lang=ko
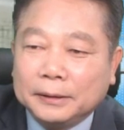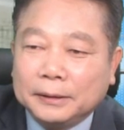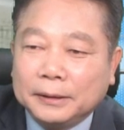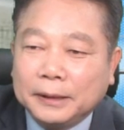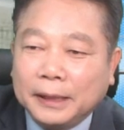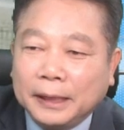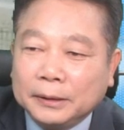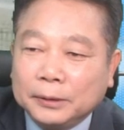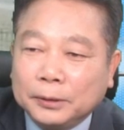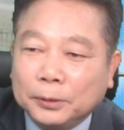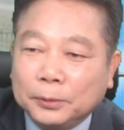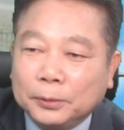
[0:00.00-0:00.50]

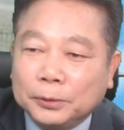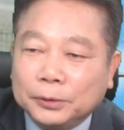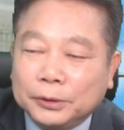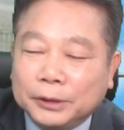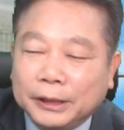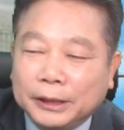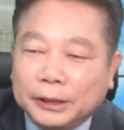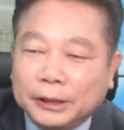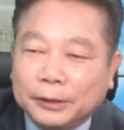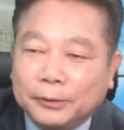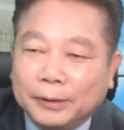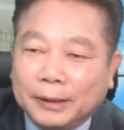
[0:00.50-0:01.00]
냉동
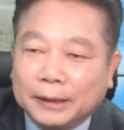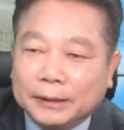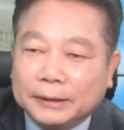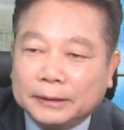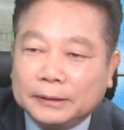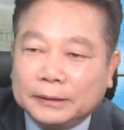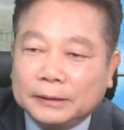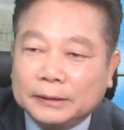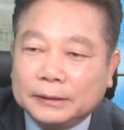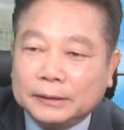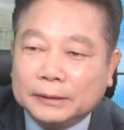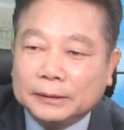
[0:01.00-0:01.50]
컨테이너와
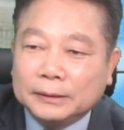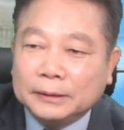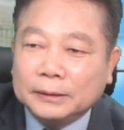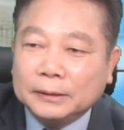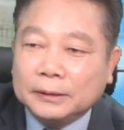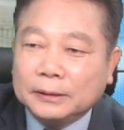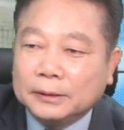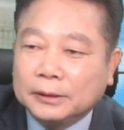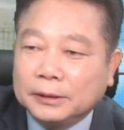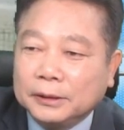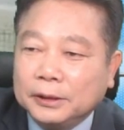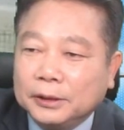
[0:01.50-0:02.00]
같은
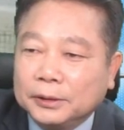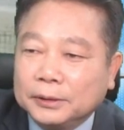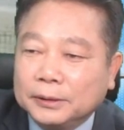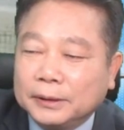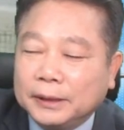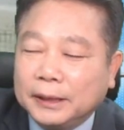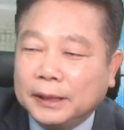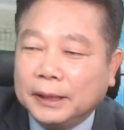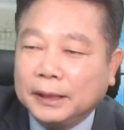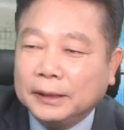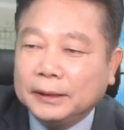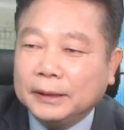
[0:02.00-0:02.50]
그런
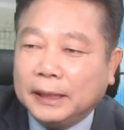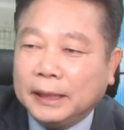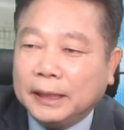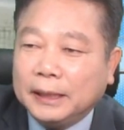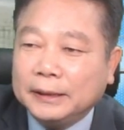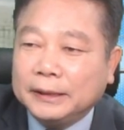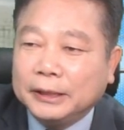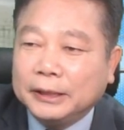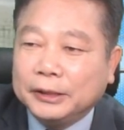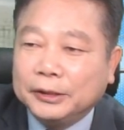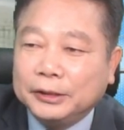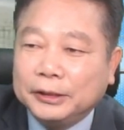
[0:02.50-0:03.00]
형태가 다
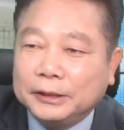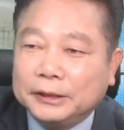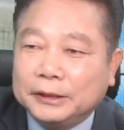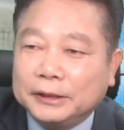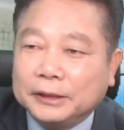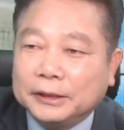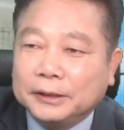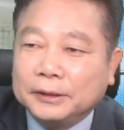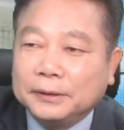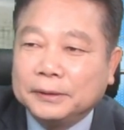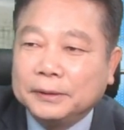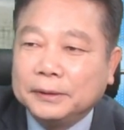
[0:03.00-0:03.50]
되어
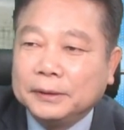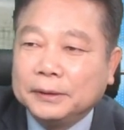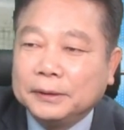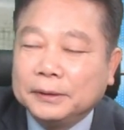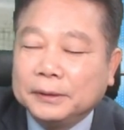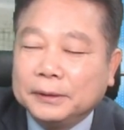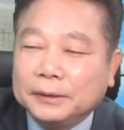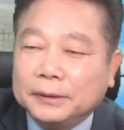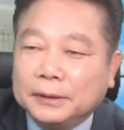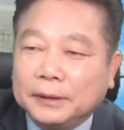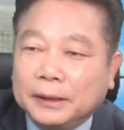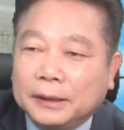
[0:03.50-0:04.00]
있죠.
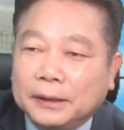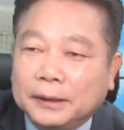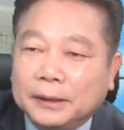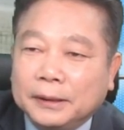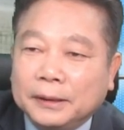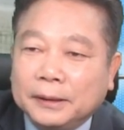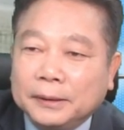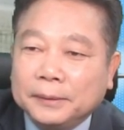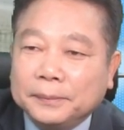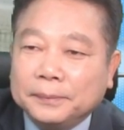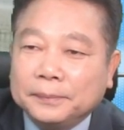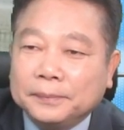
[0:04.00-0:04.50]

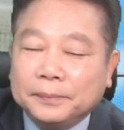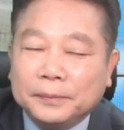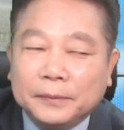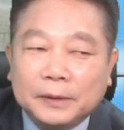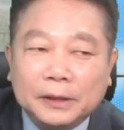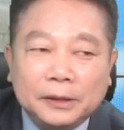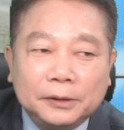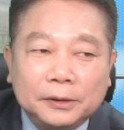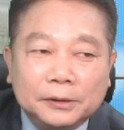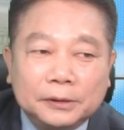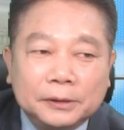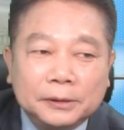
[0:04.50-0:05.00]
네,
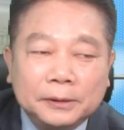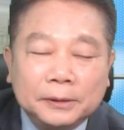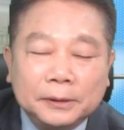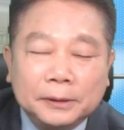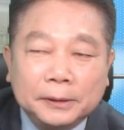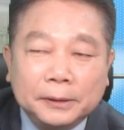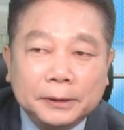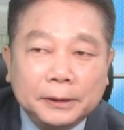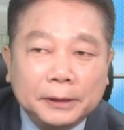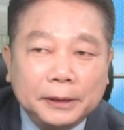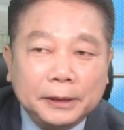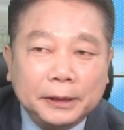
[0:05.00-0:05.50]
이것은
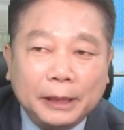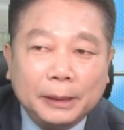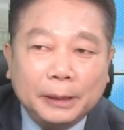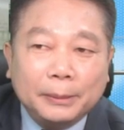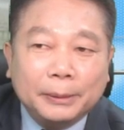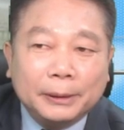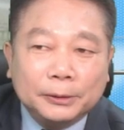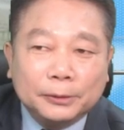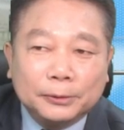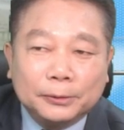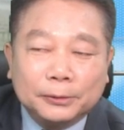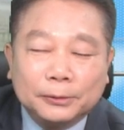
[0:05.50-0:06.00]

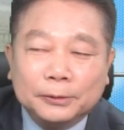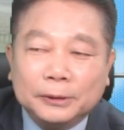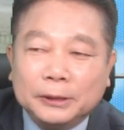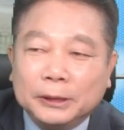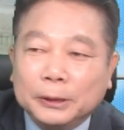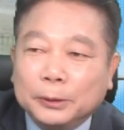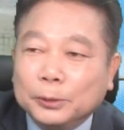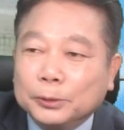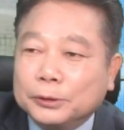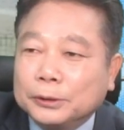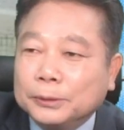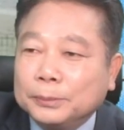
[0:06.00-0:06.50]
일반적으로는
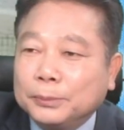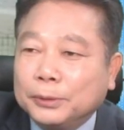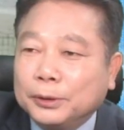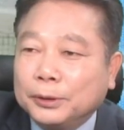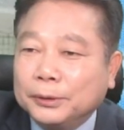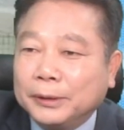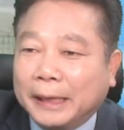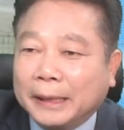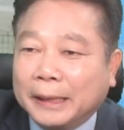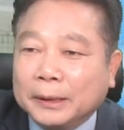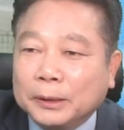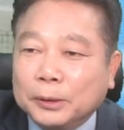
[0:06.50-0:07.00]
이곳은
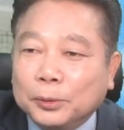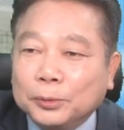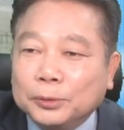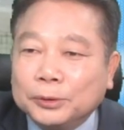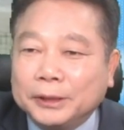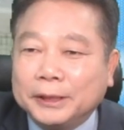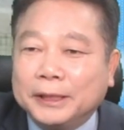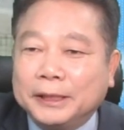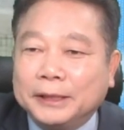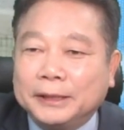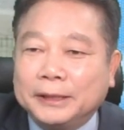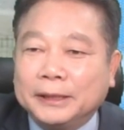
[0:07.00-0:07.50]
뭐
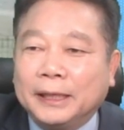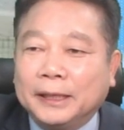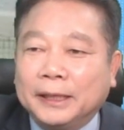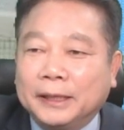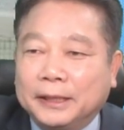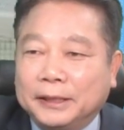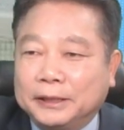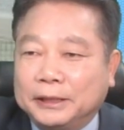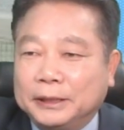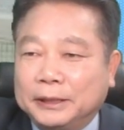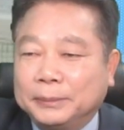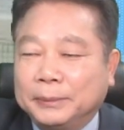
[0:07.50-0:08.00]
냉동시키진
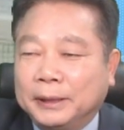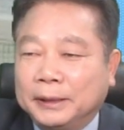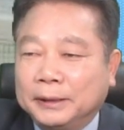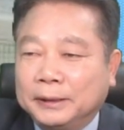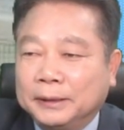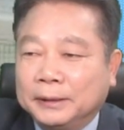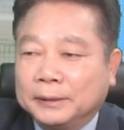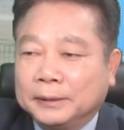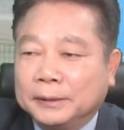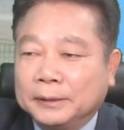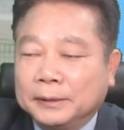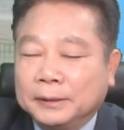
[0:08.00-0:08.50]

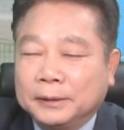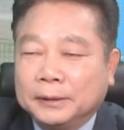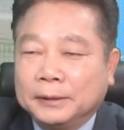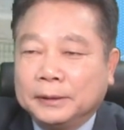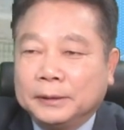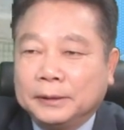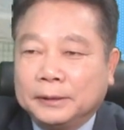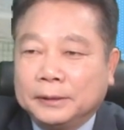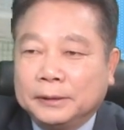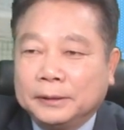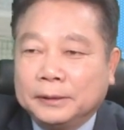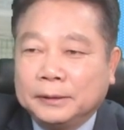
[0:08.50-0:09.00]
않겠지만은
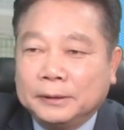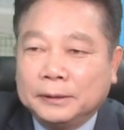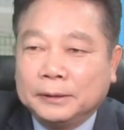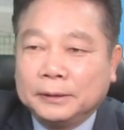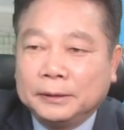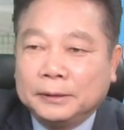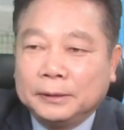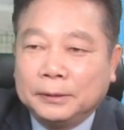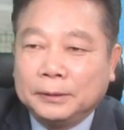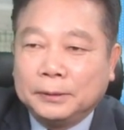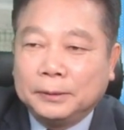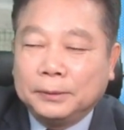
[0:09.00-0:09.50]

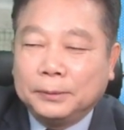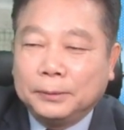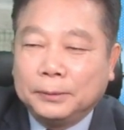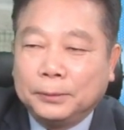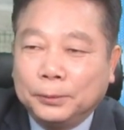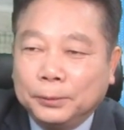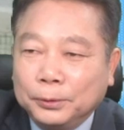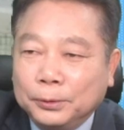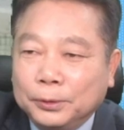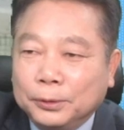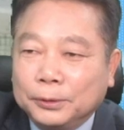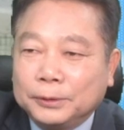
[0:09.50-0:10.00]
어,
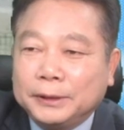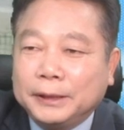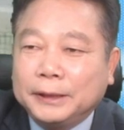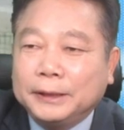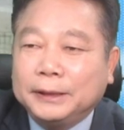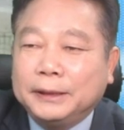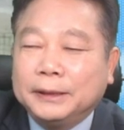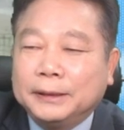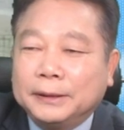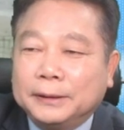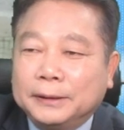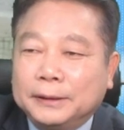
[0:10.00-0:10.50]
온도
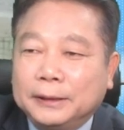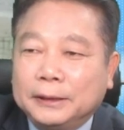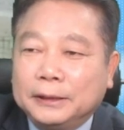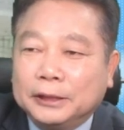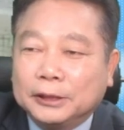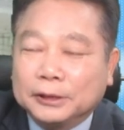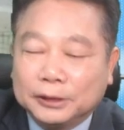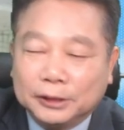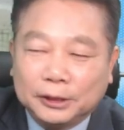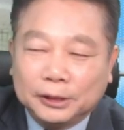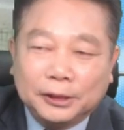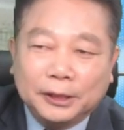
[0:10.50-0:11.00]
세팅을
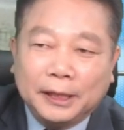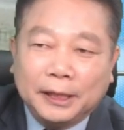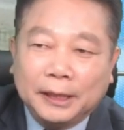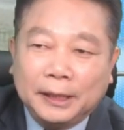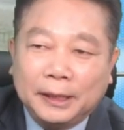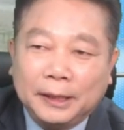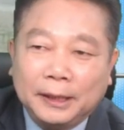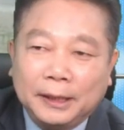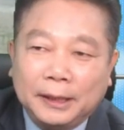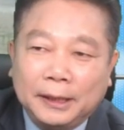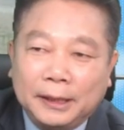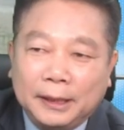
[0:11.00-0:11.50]
적절하게
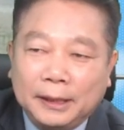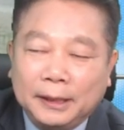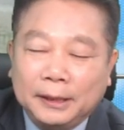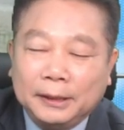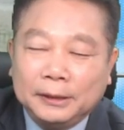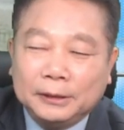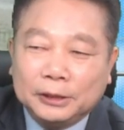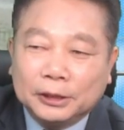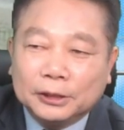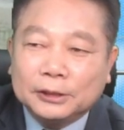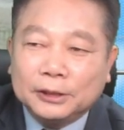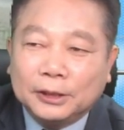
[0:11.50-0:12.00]

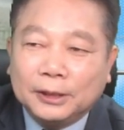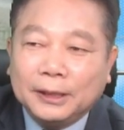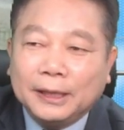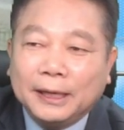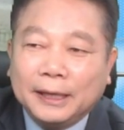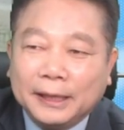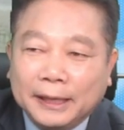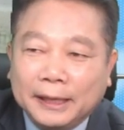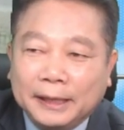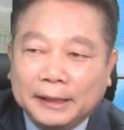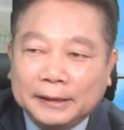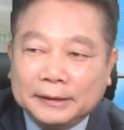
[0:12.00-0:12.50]

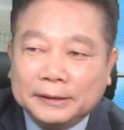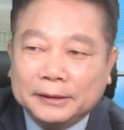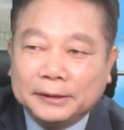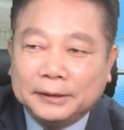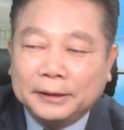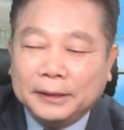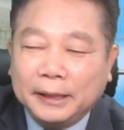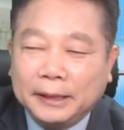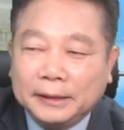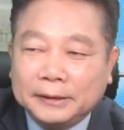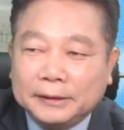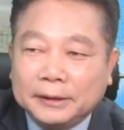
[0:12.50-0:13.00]
적절하게
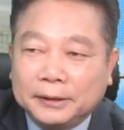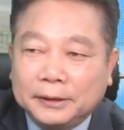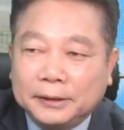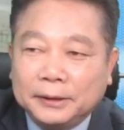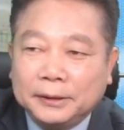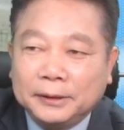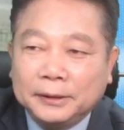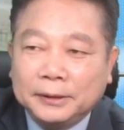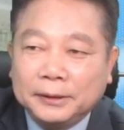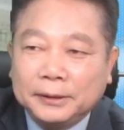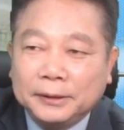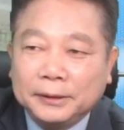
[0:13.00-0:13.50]
해서,
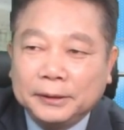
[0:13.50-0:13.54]
해서